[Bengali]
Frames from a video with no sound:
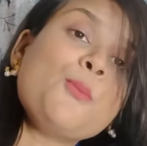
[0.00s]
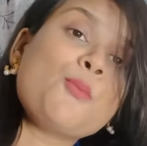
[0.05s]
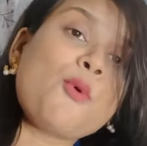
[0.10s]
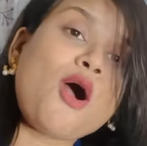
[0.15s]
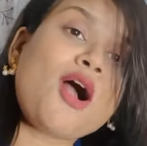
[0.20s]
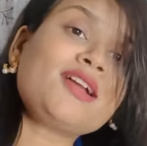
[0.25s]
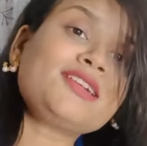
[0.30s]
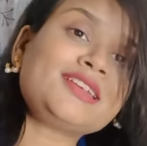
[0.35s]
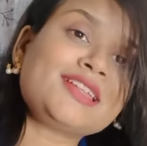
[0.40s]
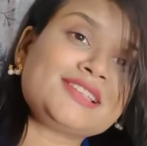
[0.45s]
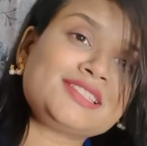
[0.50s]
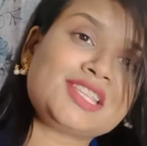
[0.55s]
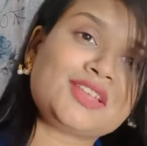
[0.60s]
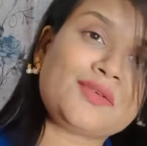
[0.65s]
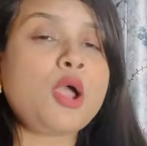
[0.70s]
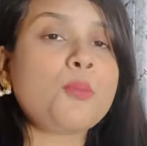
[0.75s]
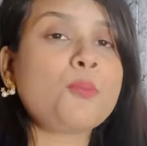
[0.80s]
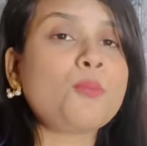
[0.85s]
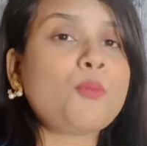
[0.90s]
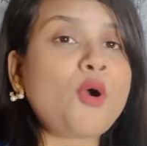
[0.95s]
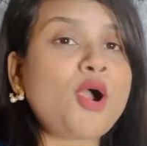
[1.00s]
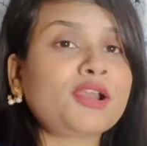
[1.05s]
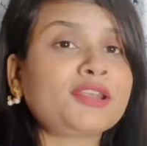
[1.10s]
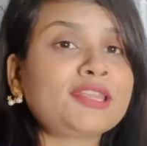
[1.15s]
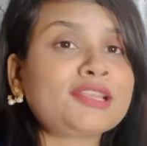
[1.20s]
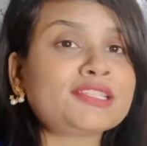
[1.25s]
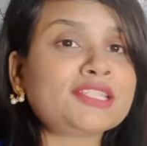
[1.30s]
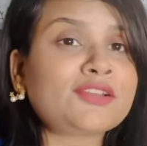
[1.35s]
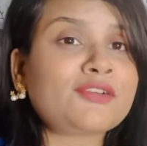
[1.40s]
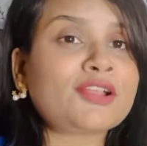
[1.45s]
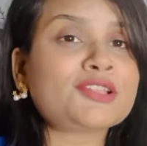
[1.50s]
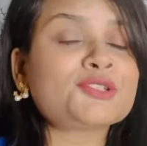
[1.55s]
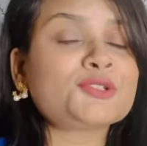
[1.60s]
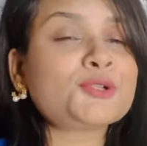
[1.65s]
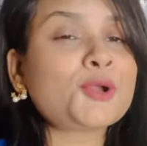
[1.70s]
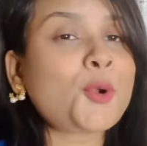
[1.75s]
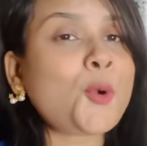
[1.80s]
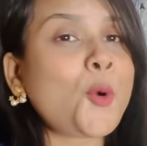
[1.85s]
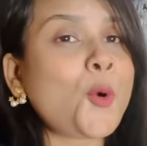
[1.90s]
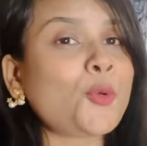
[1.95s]
মক টেস্ট মক টেস্ট দেওয়ার
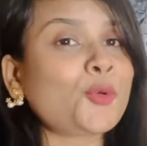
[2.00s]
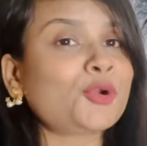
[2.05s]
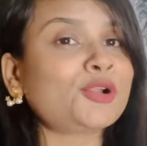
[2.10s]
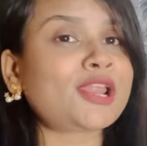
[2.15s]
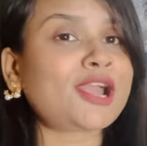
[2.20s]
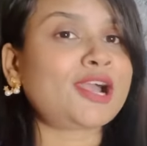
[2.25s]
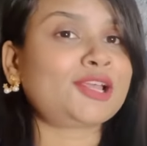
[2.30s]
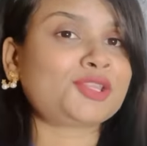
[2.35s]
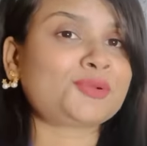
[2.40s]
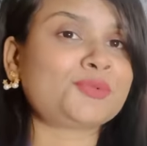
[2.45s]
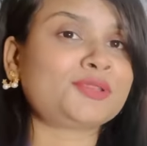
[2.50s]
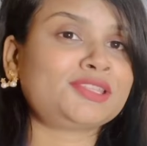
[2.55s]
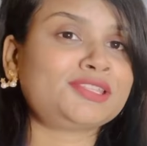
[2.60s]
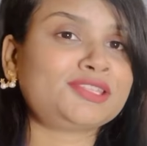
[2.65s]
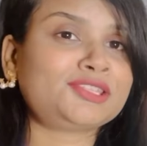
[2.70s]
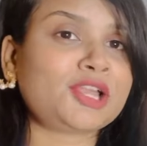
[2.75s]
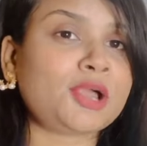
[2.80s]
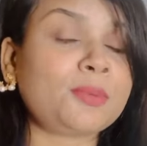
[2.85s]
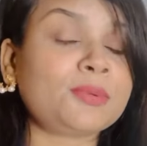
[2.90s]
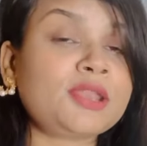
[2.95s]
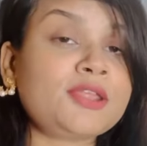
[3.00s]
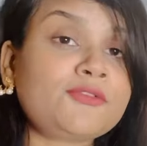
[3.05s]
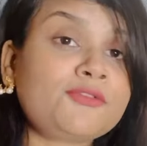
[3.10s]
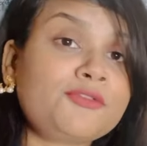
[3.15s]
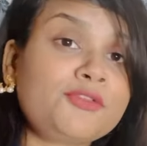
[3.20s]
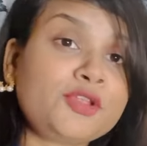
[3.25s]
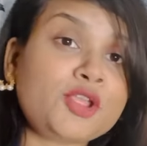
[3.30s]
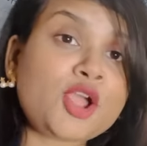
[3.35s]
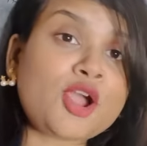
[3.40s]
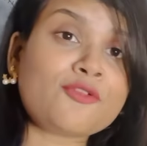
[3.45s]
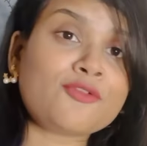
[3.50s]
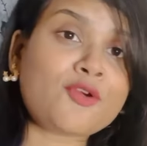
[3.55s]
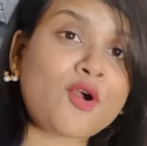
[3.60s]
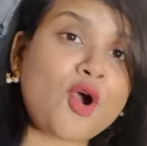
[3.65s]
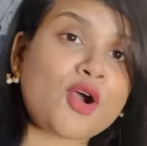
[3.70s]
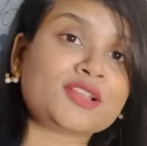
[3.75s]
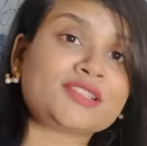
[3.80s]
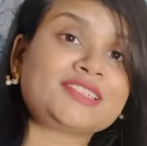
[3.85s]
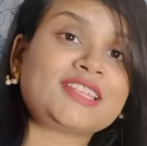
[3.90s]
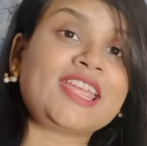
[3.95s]
জন্য কোনো টাকা তোমাদের দিতে হবে না ফ্রি অফ
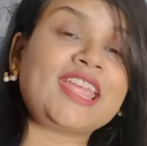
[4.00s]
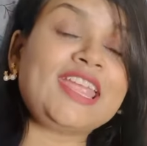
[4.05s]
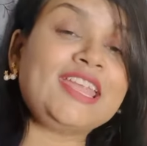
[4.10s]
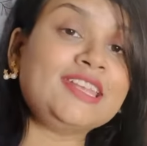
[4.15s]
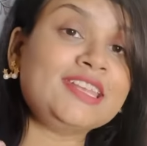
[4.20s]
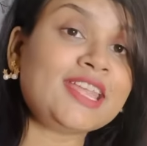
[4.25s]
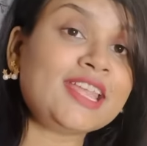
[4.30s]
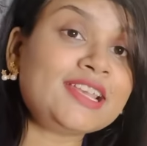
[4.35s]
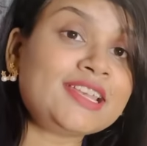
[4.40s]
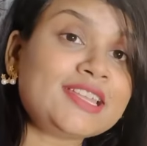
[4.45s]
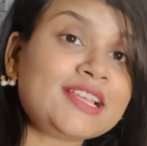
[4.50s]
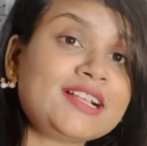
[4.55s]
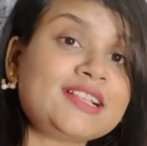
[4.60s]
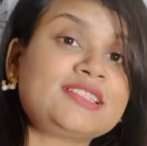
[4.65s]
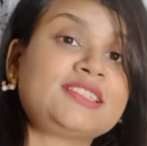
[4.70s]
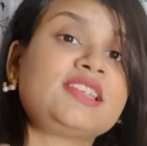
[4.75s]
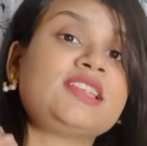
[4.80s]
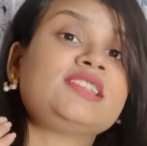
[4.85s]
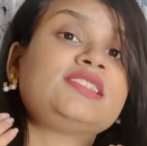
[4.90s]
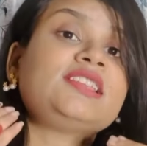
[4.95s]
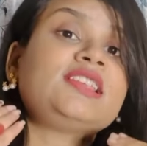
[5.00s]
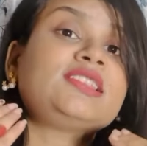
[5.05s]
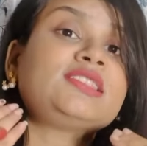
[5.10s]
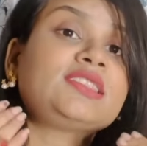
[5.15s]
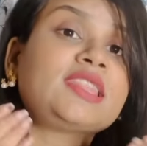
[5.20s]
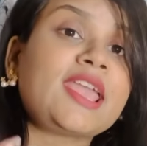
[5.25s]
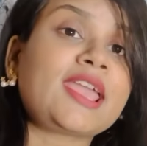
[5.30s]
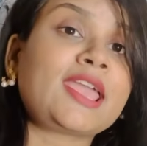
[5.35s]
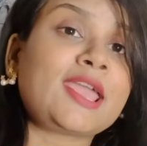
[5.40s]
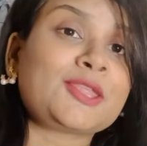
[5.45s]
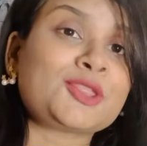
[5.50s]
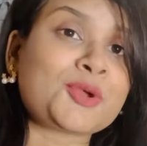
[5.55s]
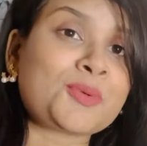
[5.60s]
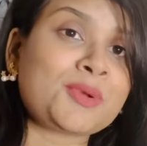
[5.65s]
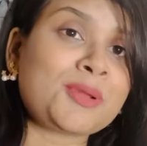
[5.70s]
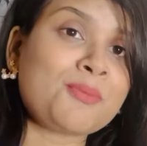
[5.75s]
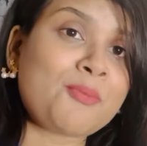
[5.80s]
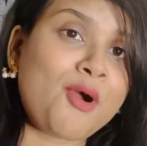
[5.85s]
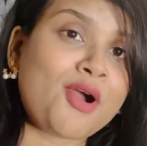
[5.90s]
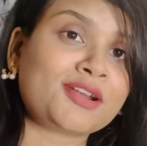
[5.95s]
কস্টে ইন্ডিয়ান লিগাল স্টাডিজ থেকে
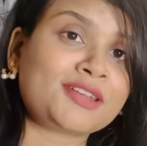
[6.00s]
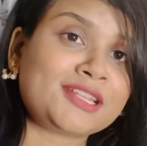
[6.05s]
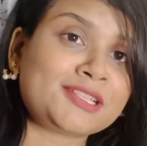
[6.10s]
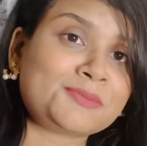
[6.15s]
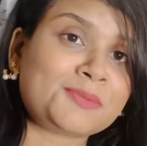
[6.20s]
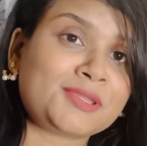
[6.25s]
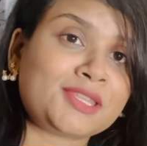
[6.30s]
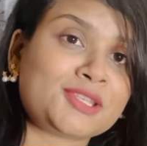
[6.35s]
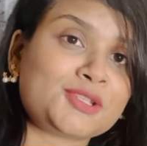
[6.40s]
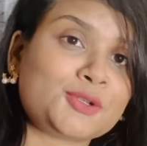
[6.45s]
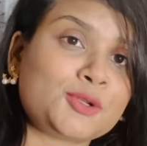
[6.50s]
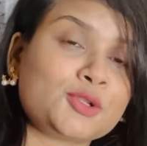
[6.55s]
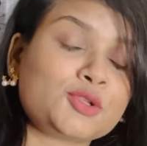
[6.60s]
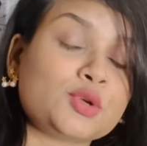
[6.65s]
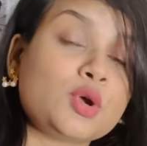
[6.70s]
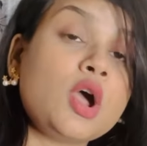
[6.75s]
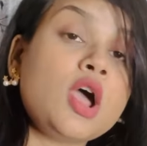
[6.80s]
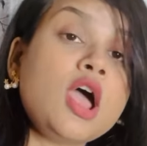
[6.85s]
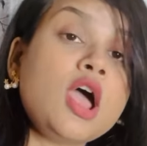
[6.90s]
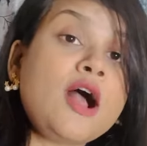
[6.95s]
তোমরা মক টেস্ট পেতে চলেছো